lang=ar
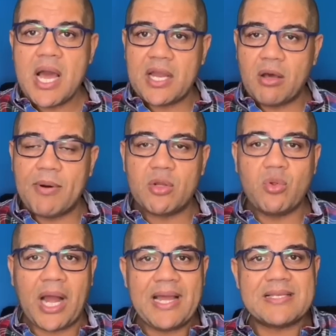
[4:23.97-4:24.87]
انا
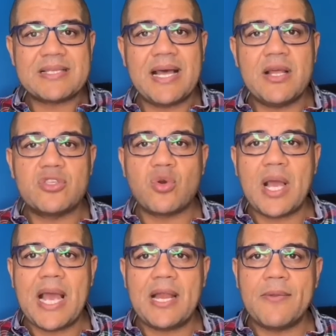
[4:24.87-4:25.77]
برضو عايز اسالك
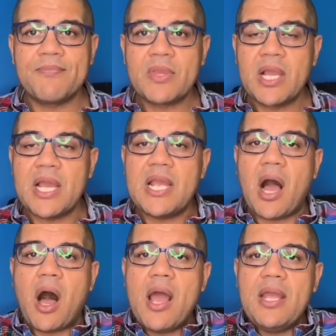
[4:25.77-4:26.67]
سؤال هي
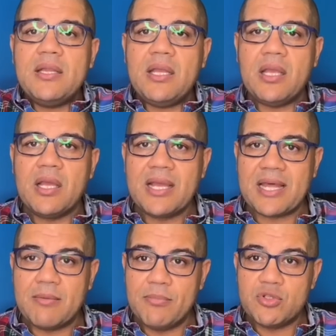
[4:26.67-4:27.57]
هايدي
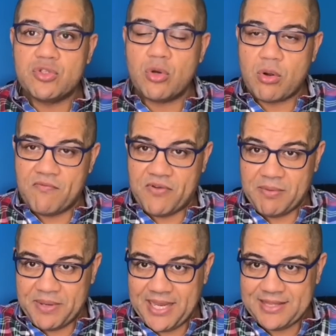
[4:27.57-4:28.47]
كانت بتزوركم في
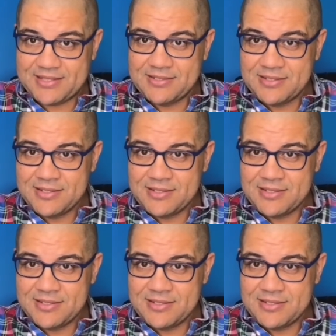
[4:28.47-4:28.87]
البيت